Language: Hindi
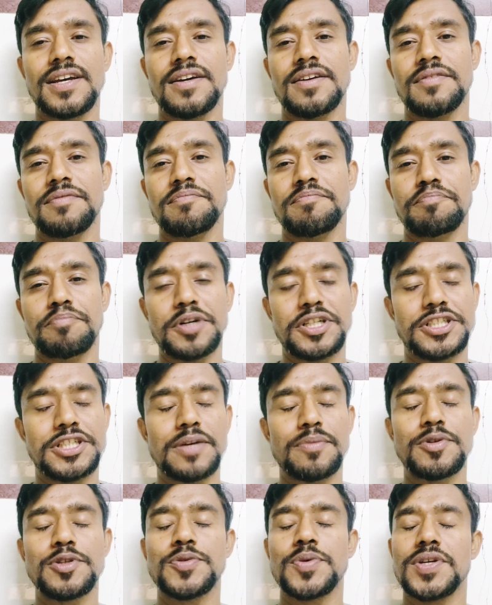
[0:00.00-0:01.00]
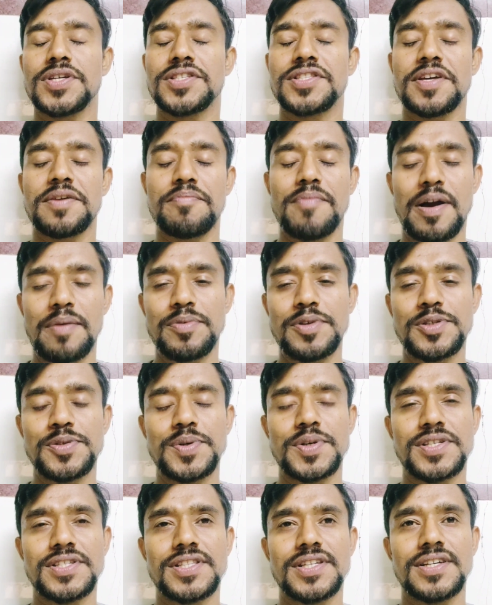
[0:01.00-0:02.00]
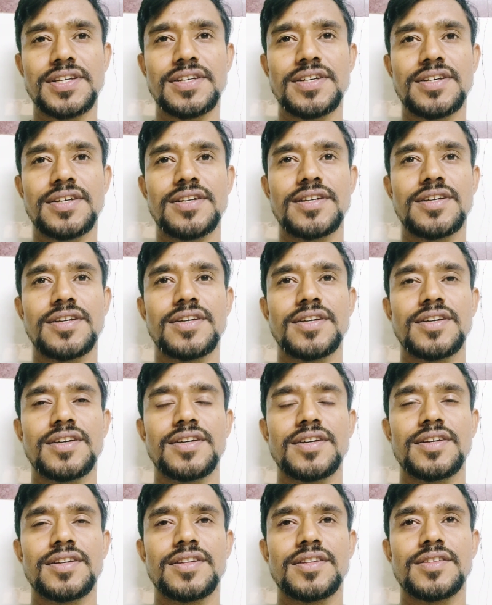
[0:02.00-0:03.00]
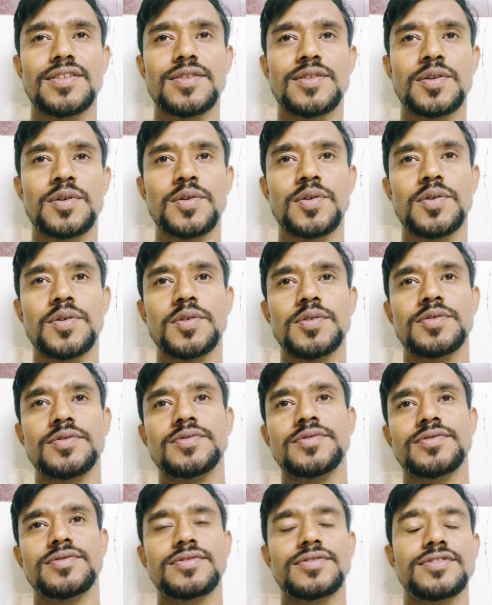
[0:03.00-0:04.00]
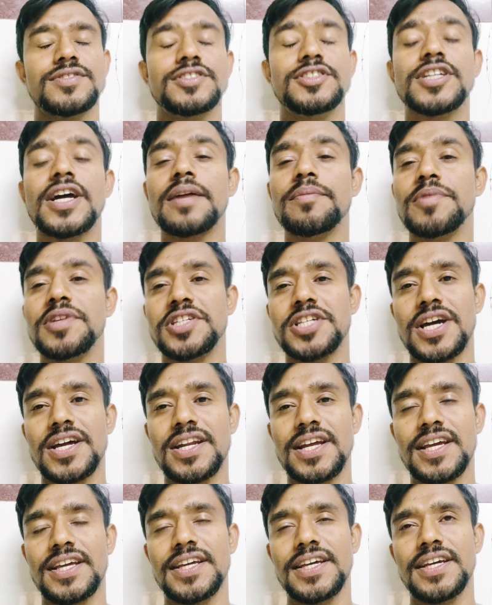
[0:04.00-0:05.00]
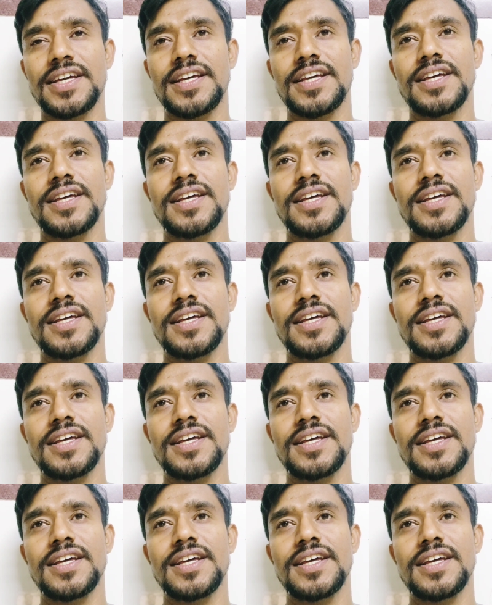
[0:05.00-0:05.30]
हैं ना बच्चा भी स्वस्थ है माँ भी स्वस्थ है तो जान में जान आई है